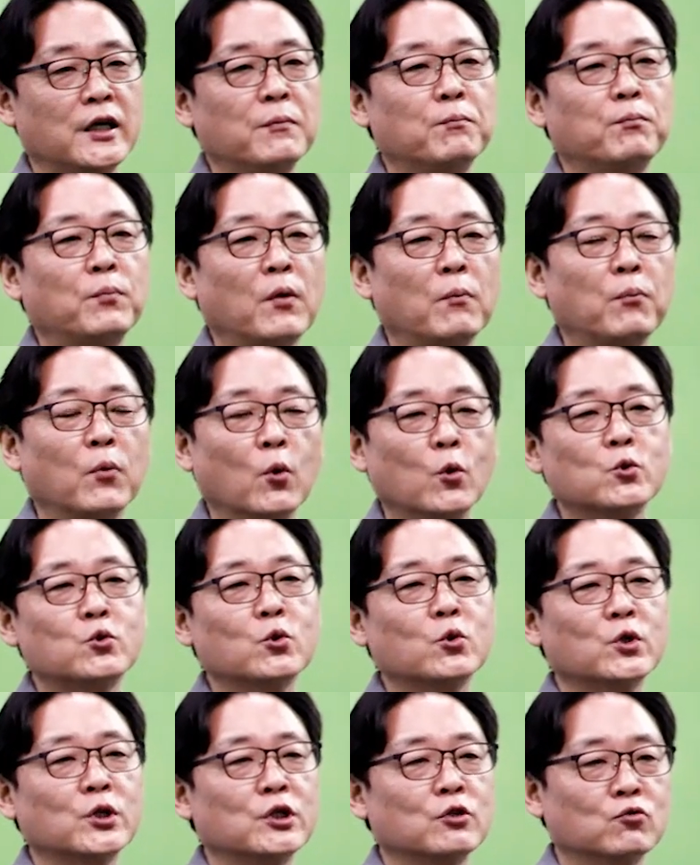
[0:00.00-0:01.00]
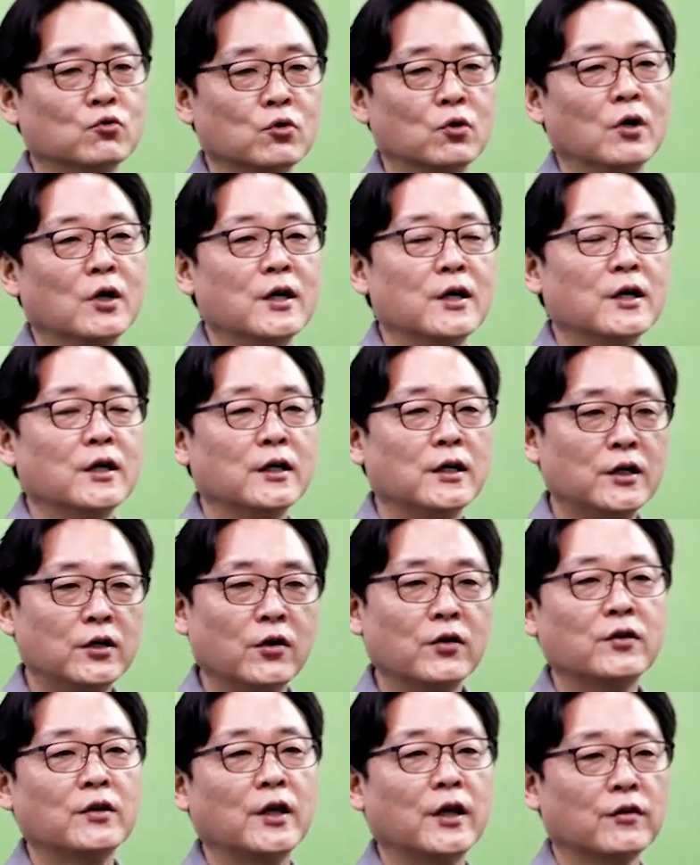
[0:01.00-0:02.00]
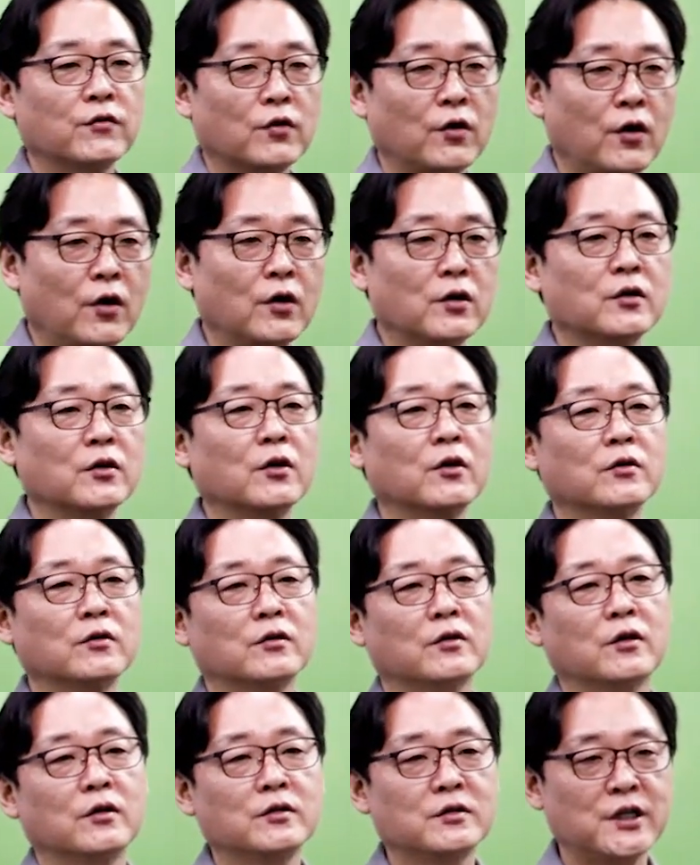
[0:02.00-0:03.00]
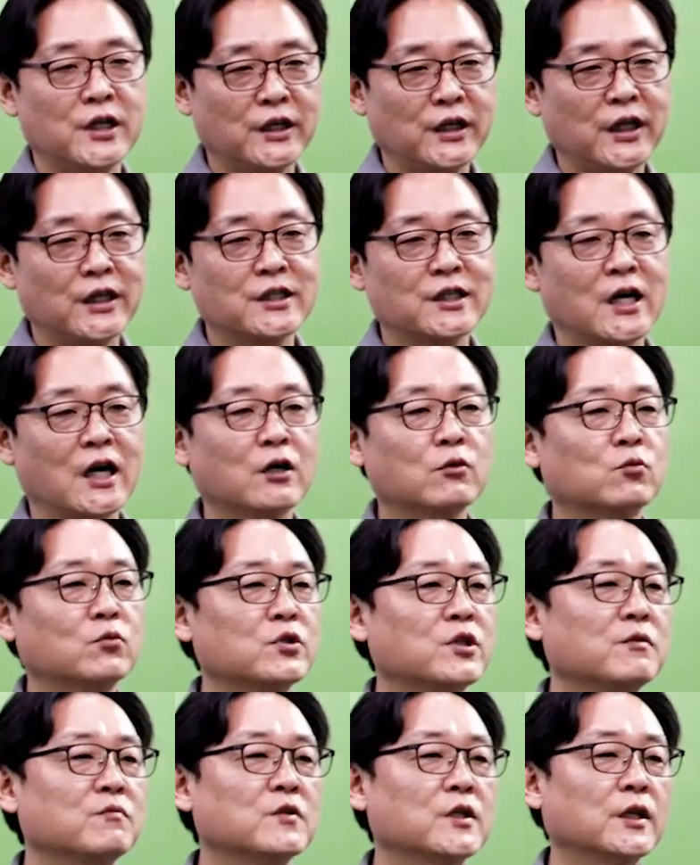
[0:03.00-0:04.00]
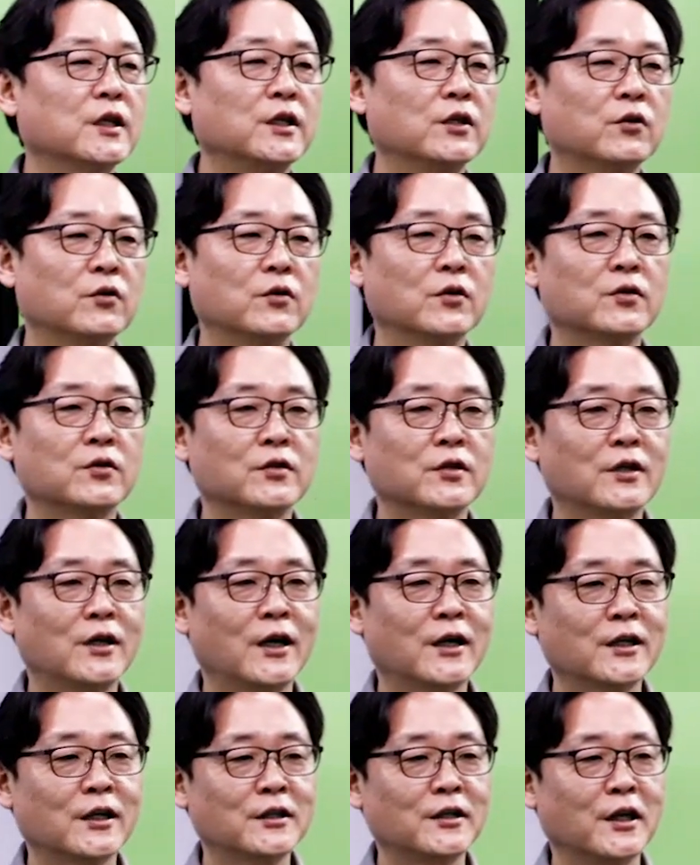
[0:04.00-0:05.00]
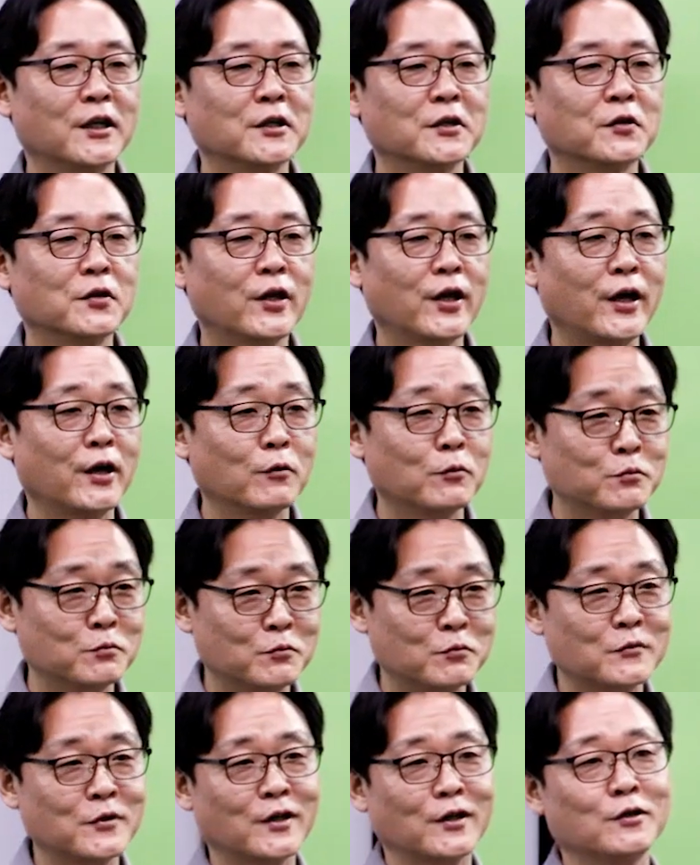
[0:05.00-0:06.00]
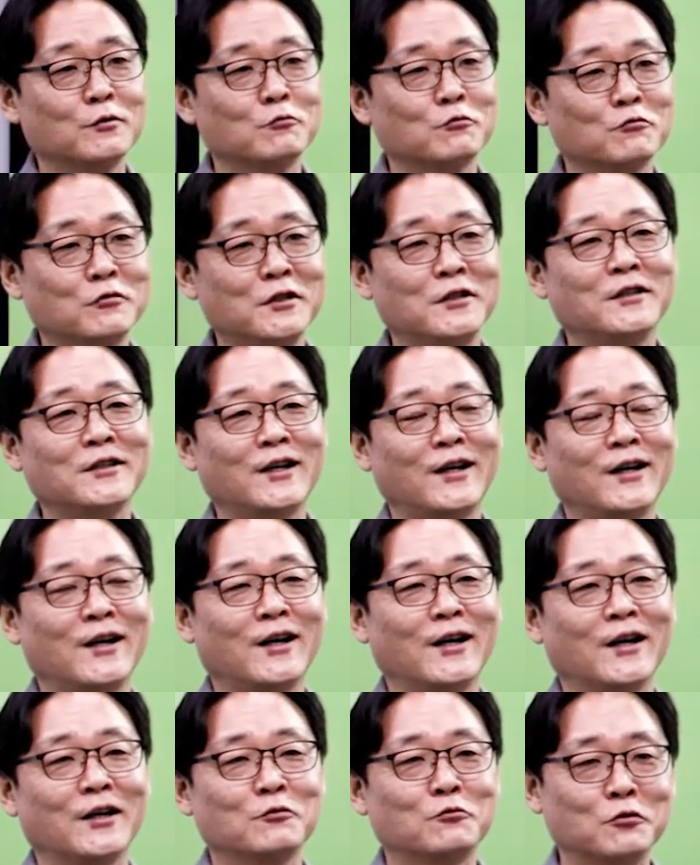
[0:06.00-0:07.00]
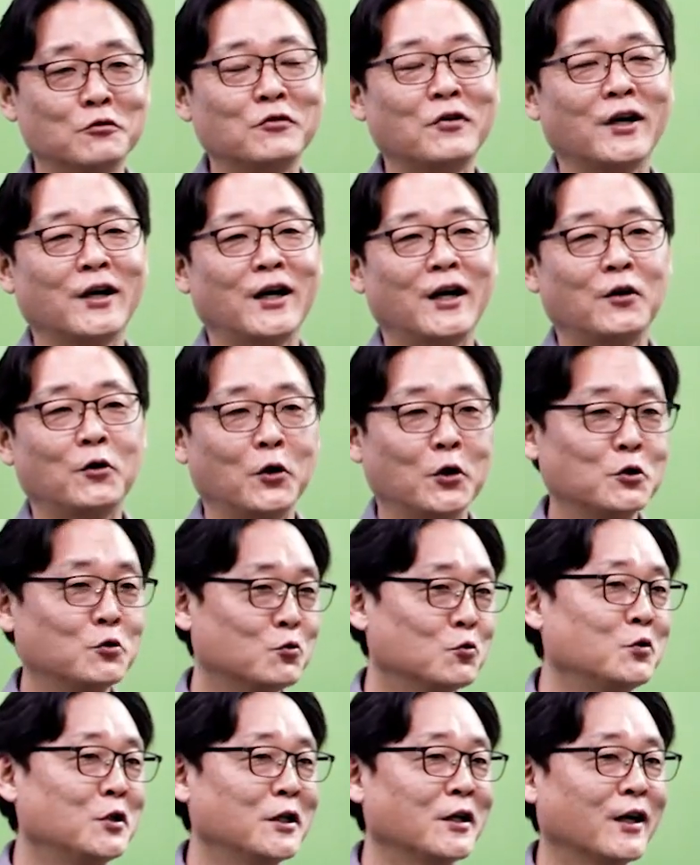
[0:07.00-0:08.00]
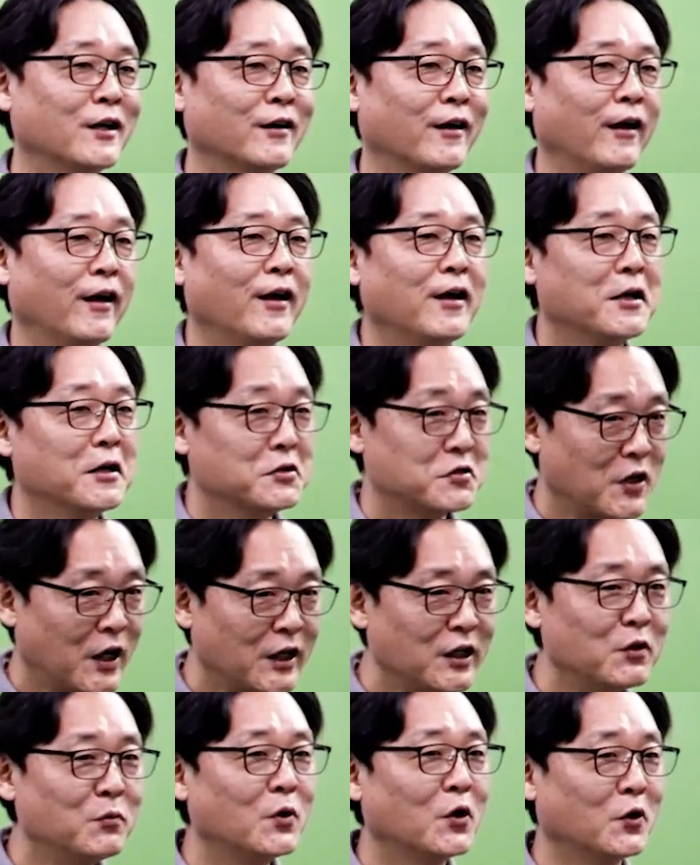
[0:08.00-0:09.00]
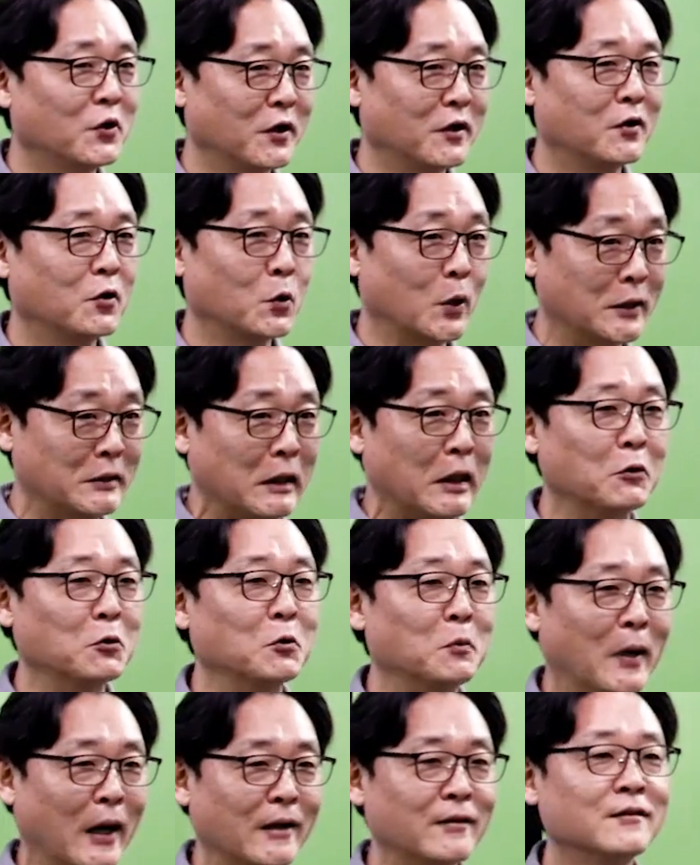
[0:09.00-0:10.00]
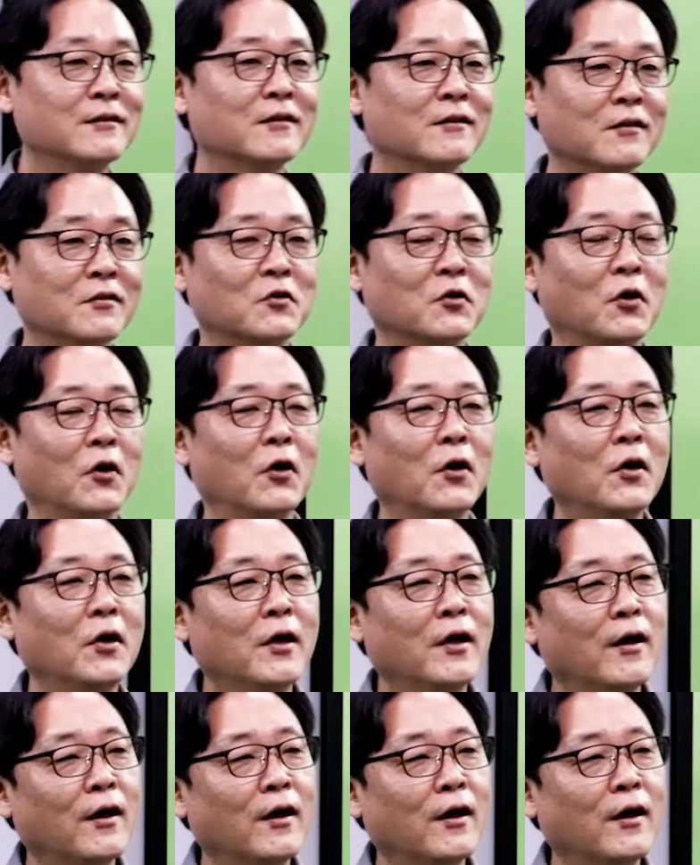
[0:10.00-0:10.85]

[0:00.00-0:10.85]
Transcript: 입법 보조기구 이런 데서 그런 어떤 체계 자구 심사나 이런 것들을 하게 되는데 그러니까 우리나라 국회가 거의 유일하게 상임위원회를 이렇게 따로 만들어서